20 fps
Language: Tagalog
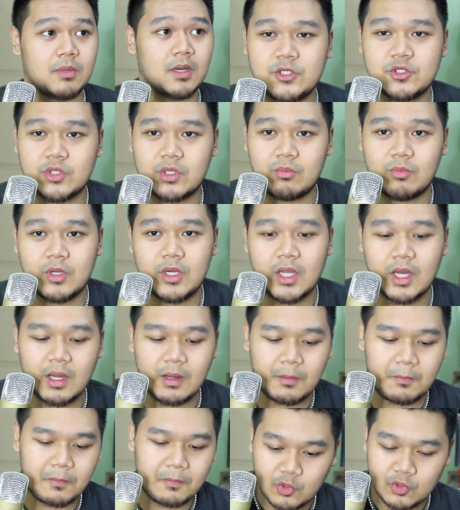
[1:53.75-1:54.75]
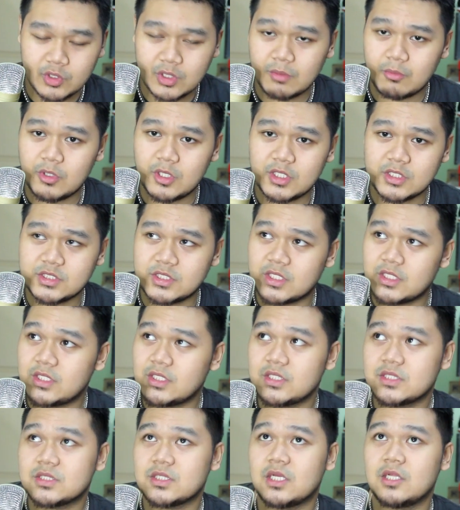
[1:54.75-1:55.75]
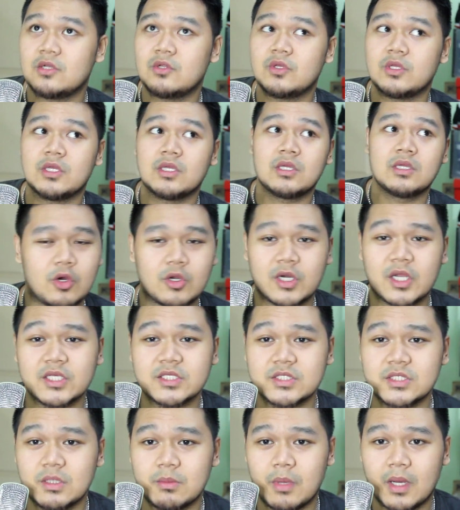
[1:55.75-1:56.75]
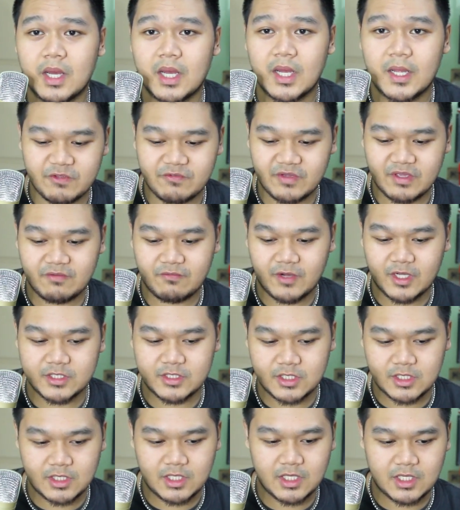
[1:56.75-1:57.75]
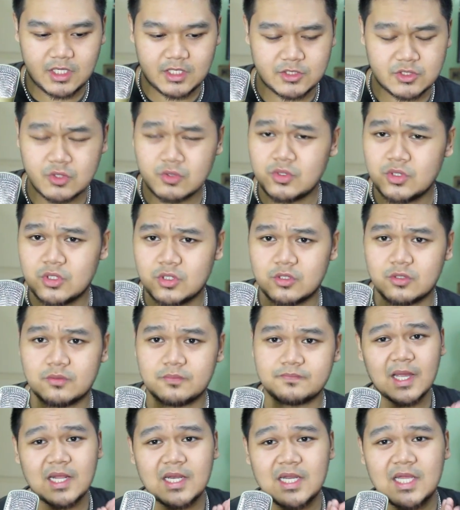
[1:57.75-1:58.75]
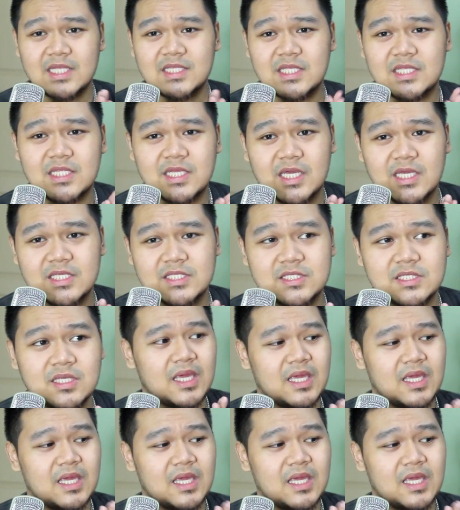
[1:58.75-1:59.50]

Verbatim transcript: Picture mo lang, puhunan mo lang dyan is ano eh, oras, diba? May 500 ka na. So yun, pagan natin guys.